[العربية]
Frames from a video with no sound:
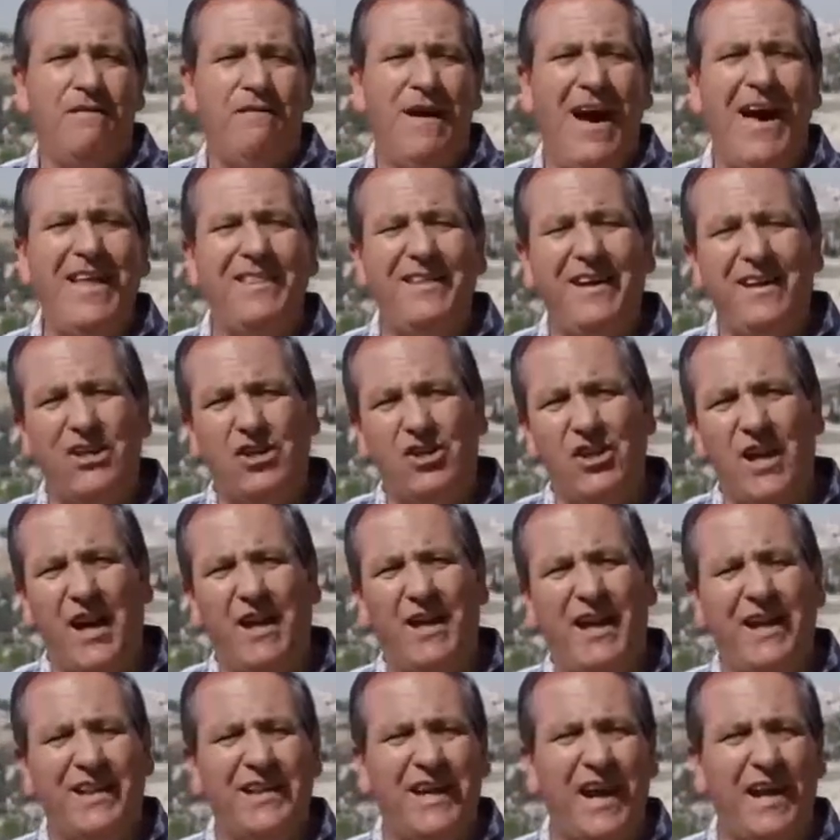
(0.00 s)
فهذه
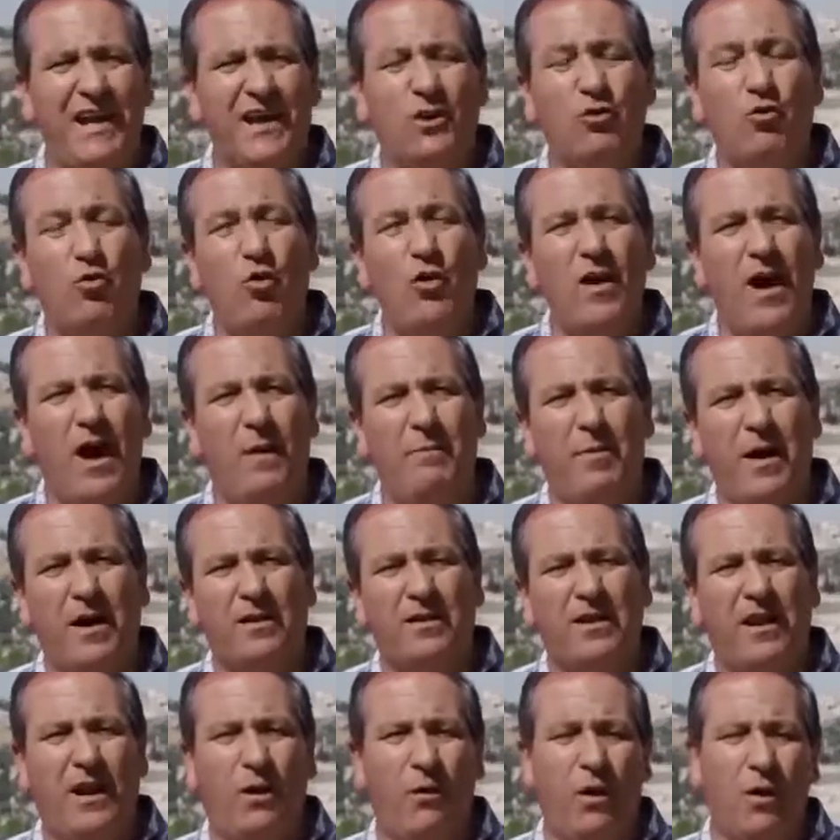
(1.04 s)
الشهادات كانت كلها
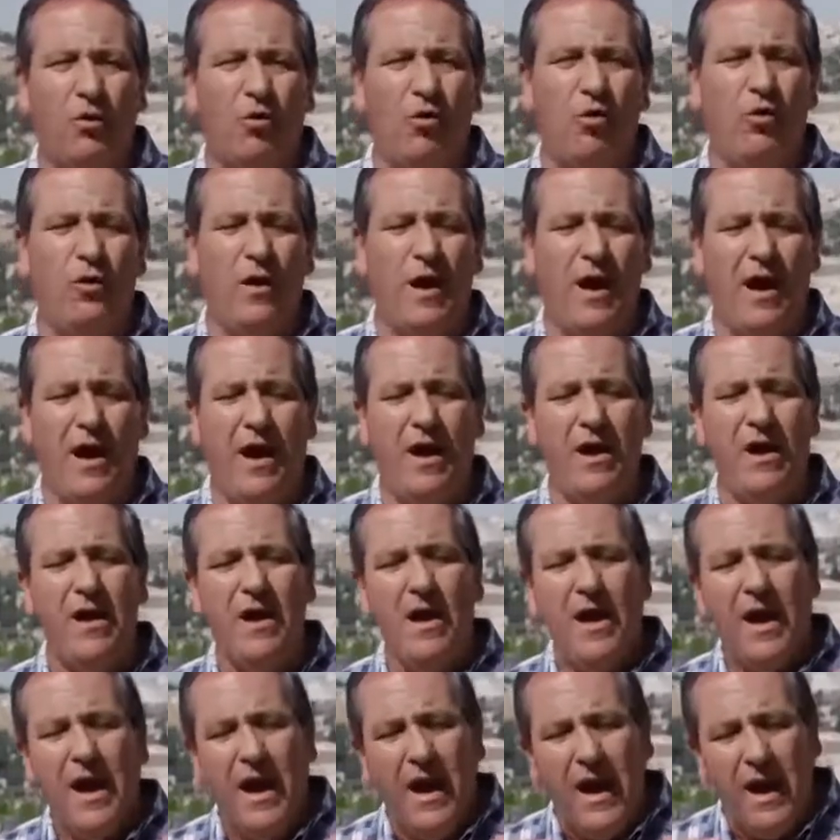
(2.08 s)
باطلة وكلها
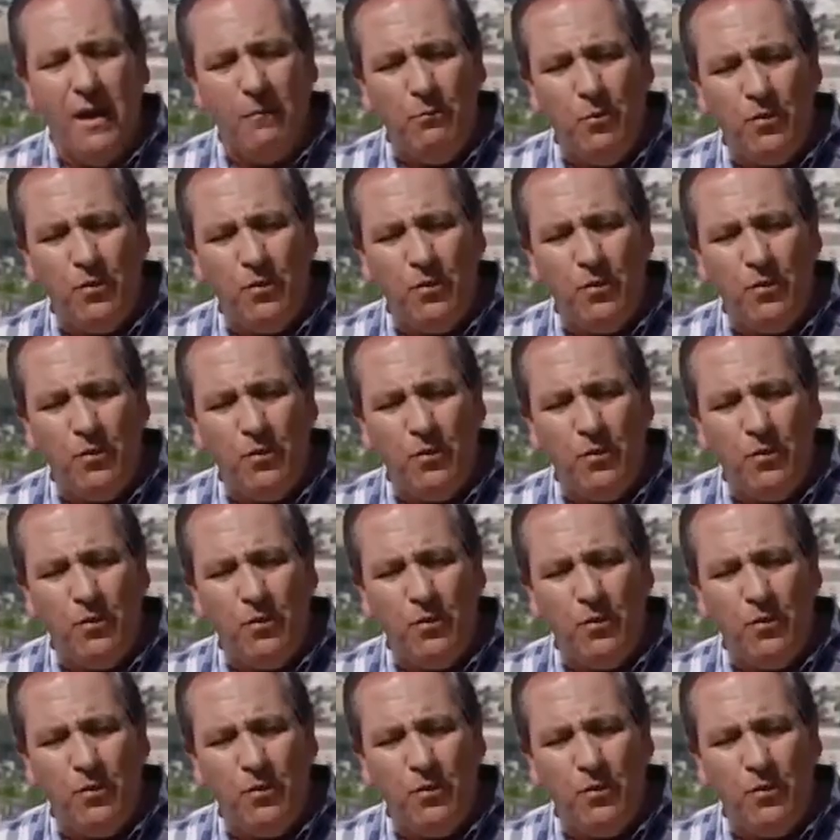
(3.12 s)
آه،